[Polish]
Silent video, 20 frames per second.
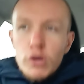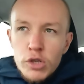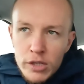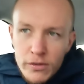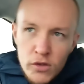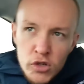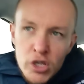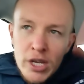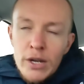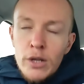
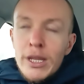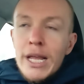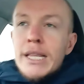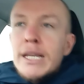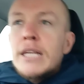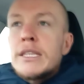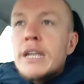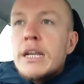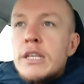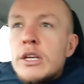Oczywiście
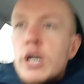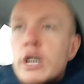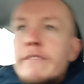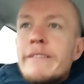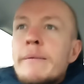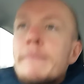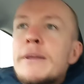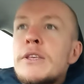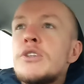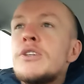notatka
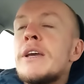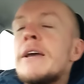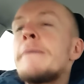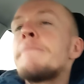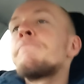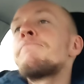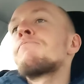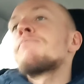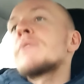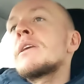treningowa będzie
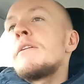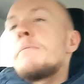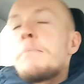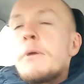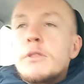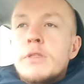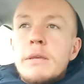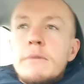pod